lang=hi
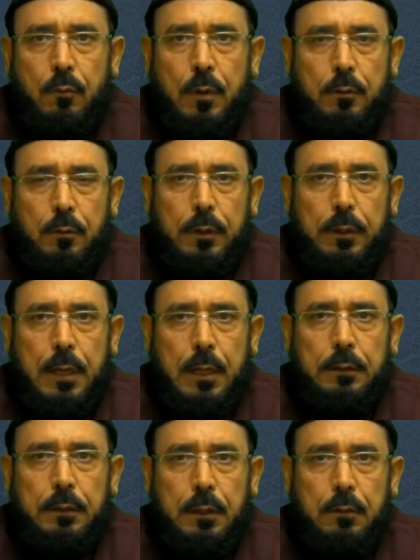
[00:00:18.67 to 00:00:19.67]

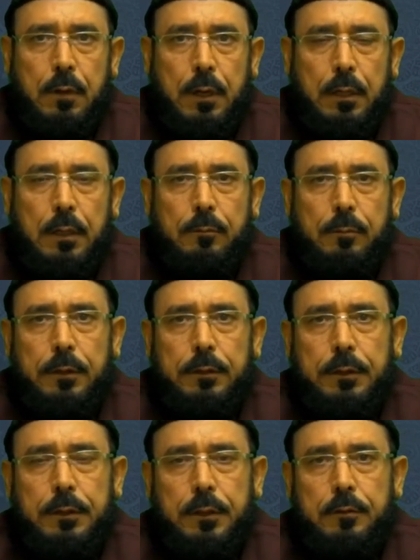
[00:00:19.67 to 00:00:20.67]
वदुर्रियाति व अहल
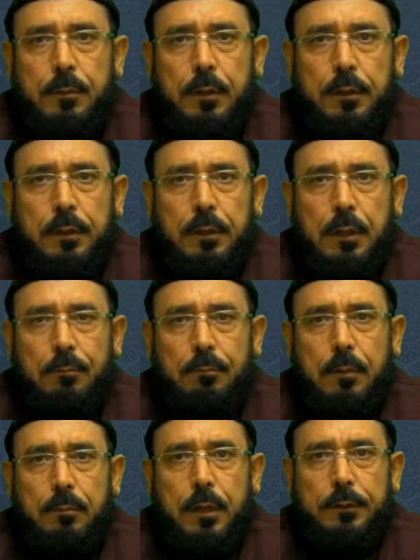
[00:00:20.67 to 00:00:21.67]
बेति अजमाइन
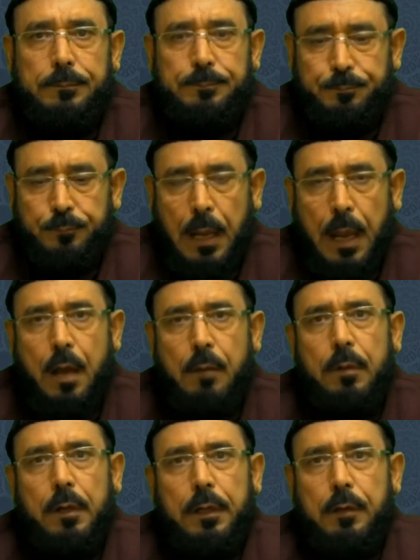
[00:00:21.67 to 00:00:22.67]
अम्माबाद
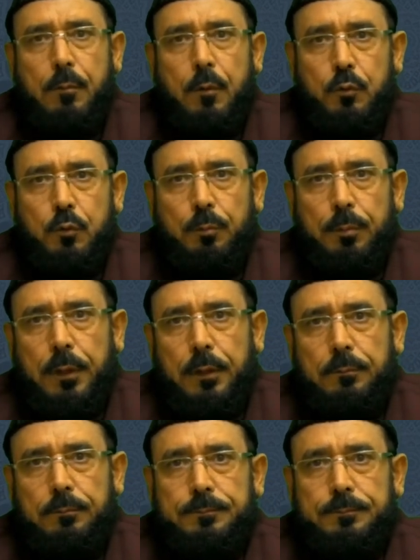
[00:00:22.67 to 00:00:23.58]
क़ब्र के मौजू पर